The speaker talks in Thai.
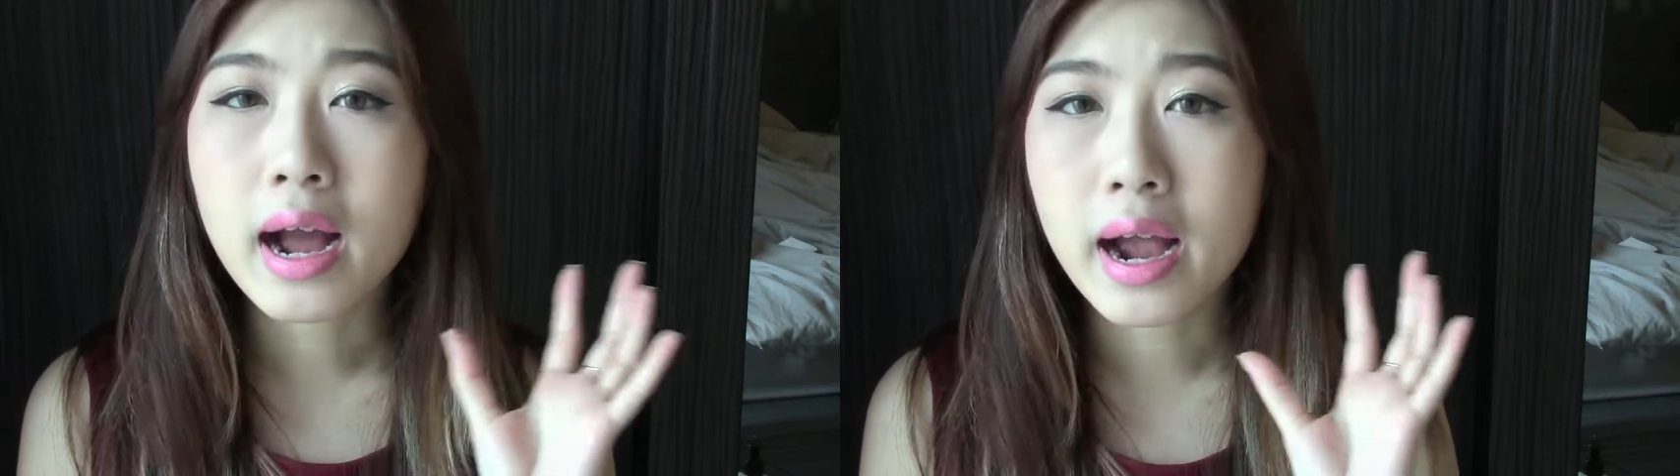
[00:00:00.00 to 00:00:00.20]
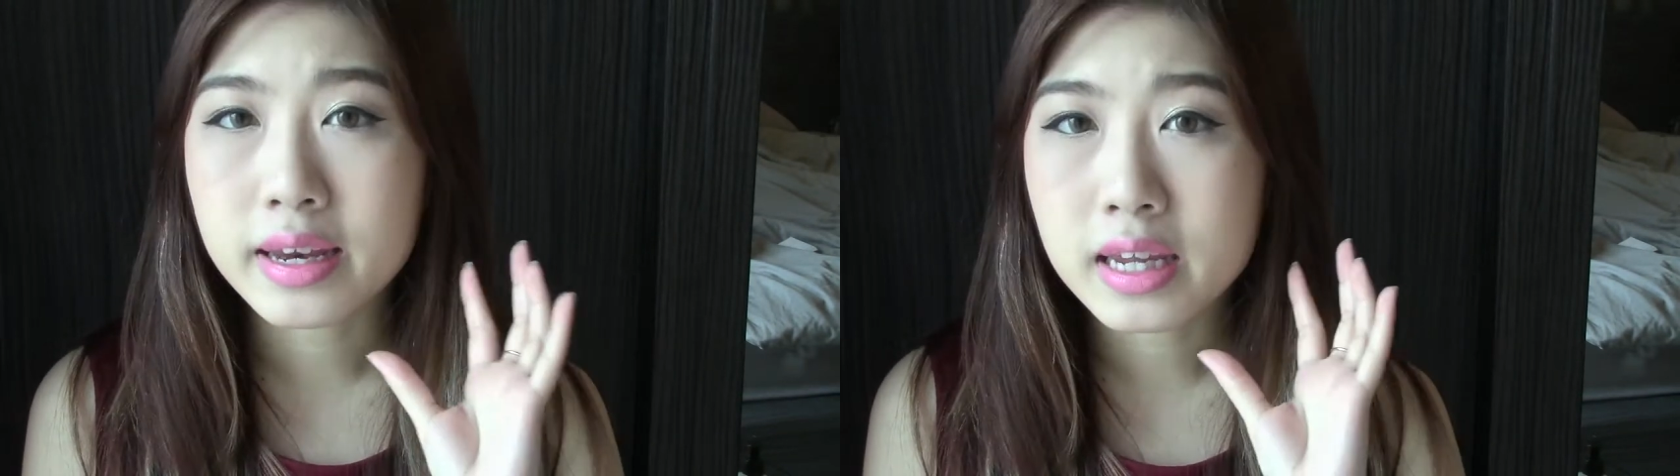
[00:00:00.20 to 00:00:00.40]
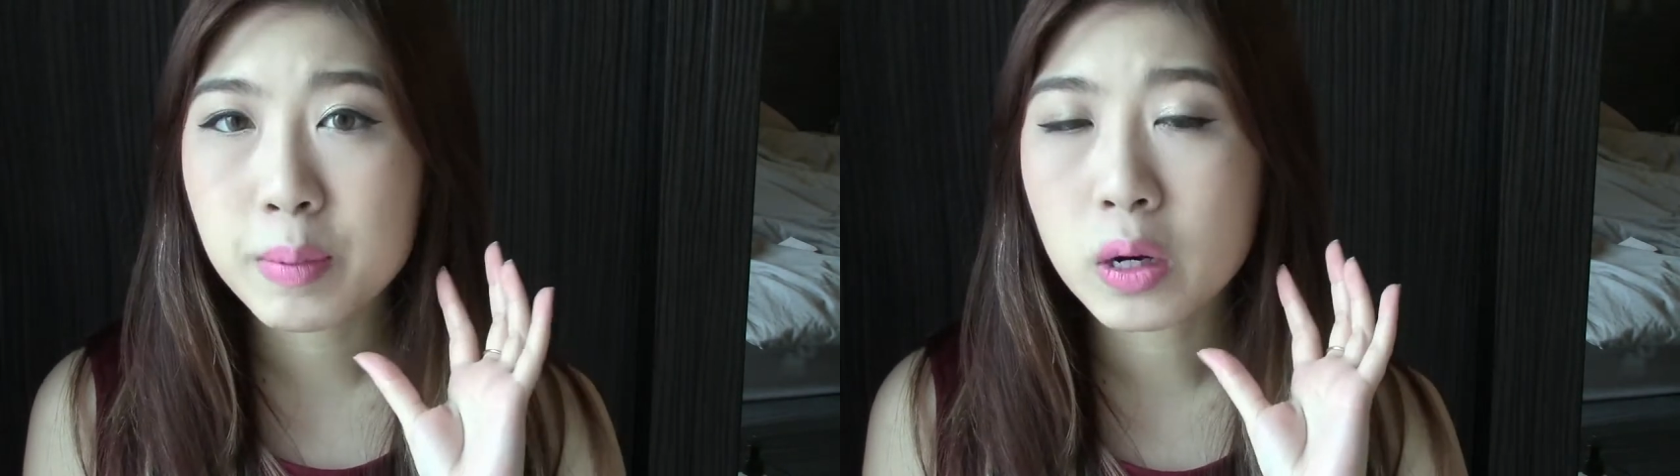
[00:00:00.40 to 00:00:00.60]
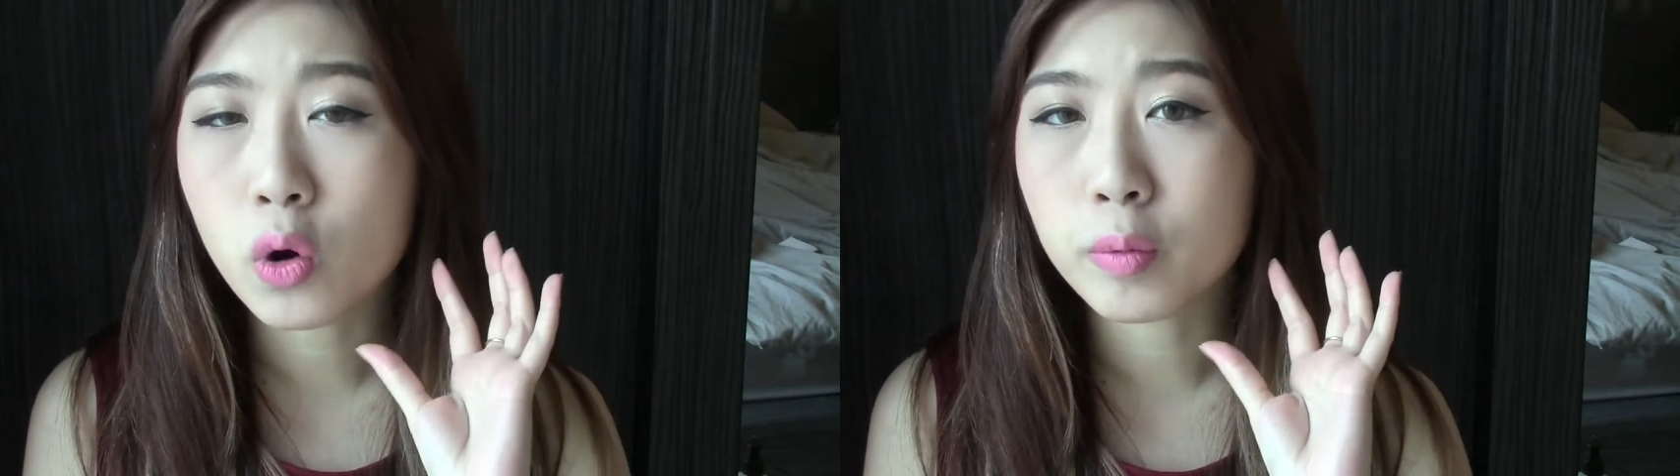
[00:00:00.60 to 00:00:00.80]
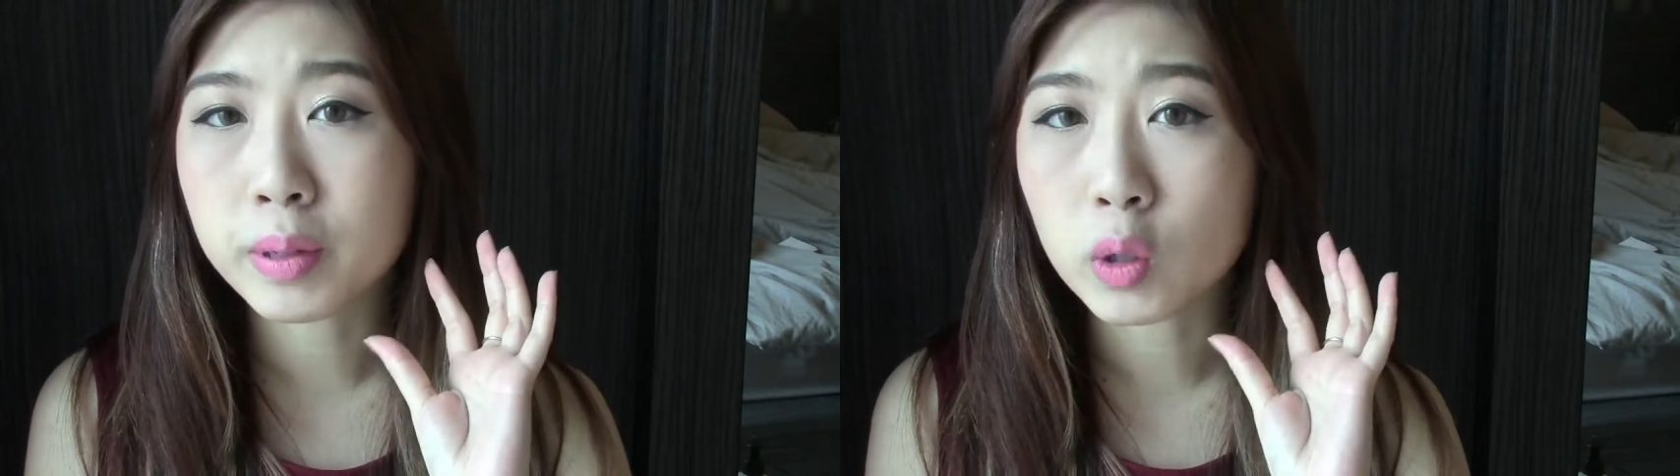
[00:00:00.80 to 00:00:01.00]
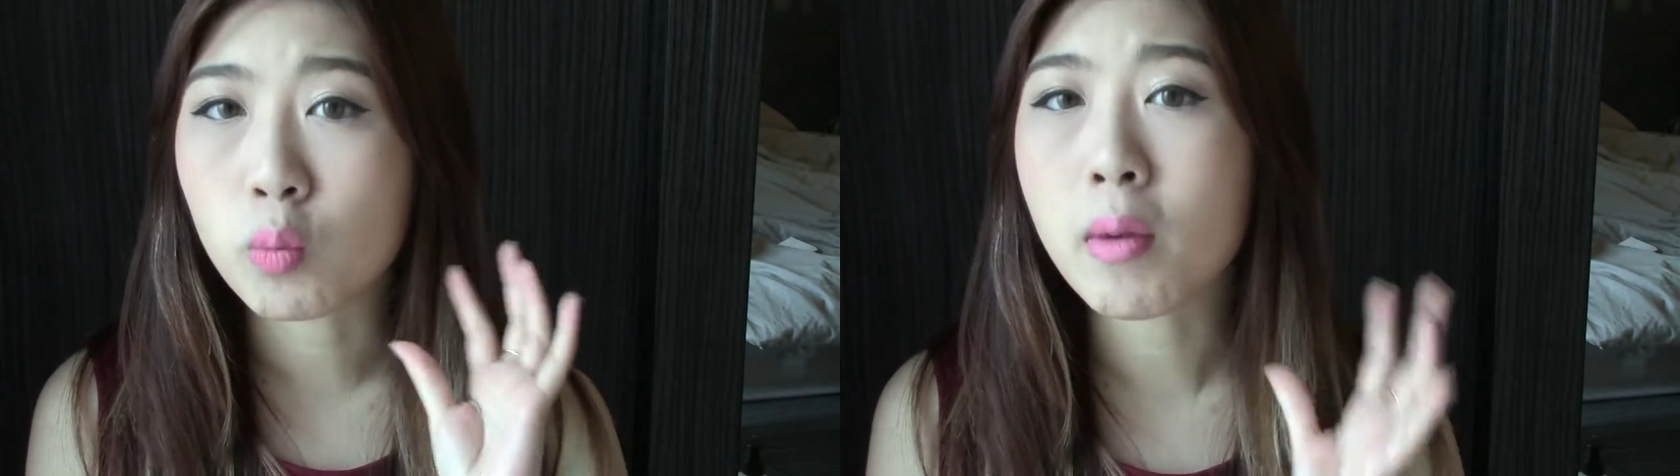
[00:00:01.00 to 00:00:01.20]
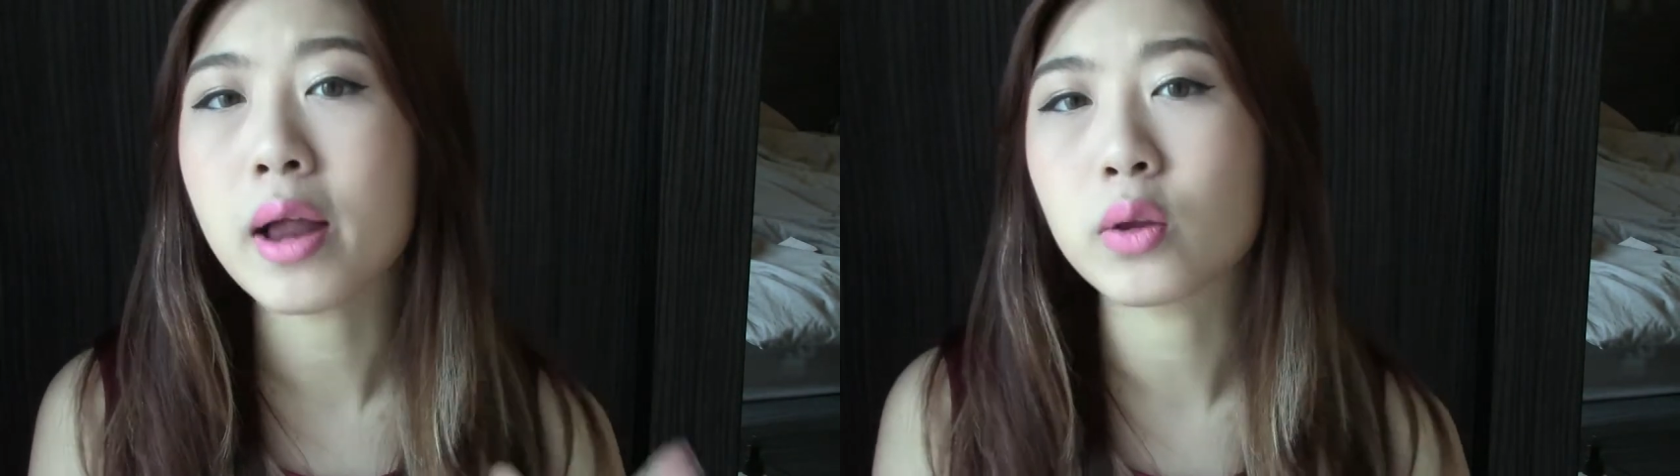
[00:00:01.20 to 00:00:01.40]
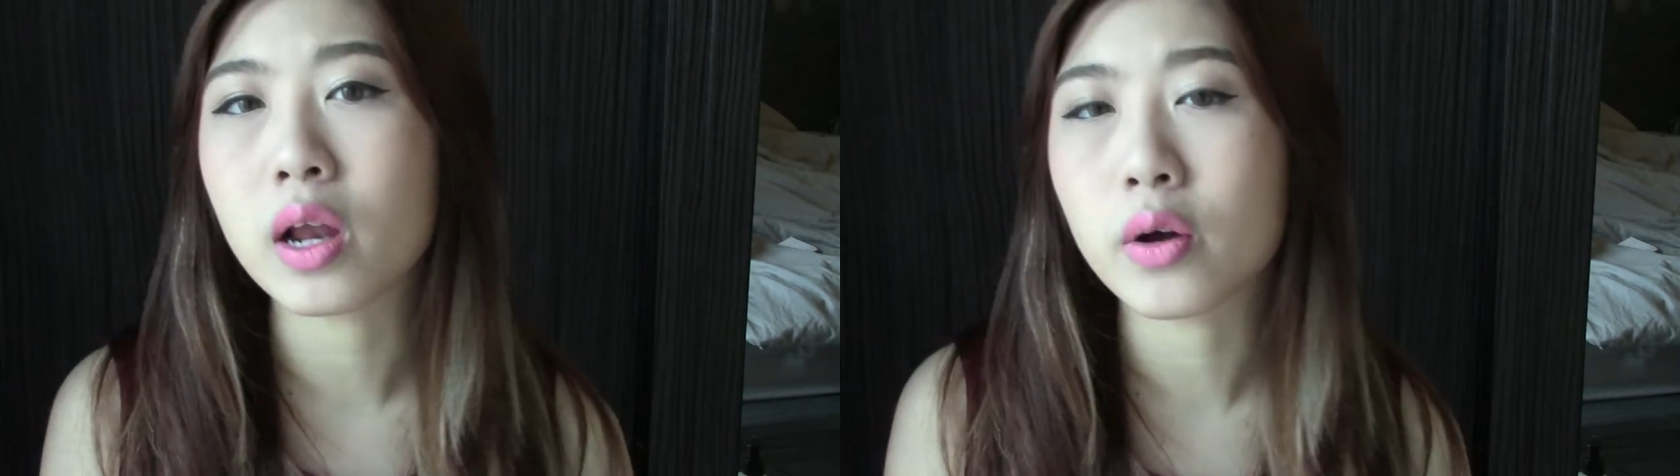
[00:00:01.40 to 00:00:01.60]
ใครที่เป็นคนผิวมั
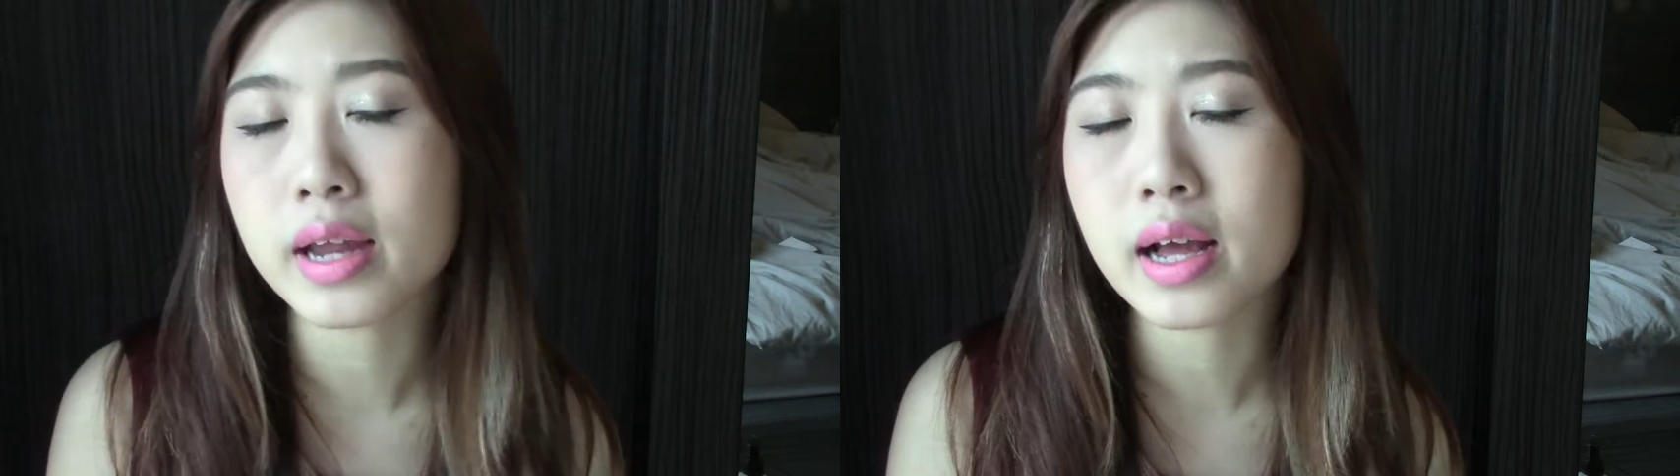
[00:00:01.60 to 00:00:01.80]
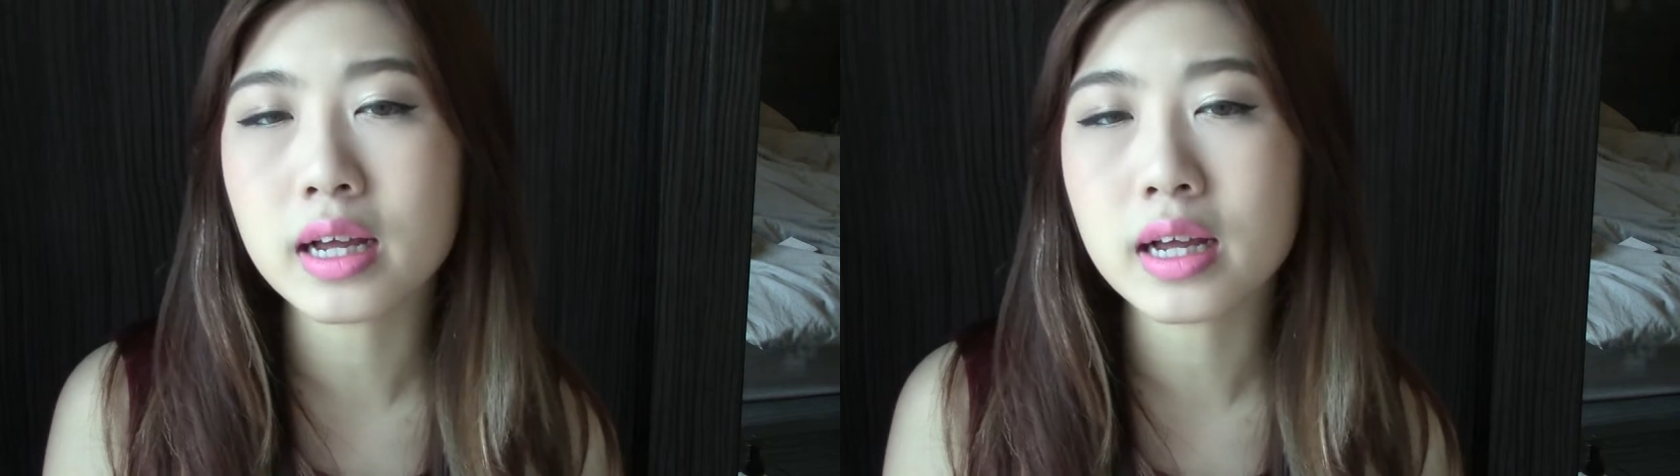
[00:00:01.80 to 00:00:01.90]
นอยู่แล้วเนี่ย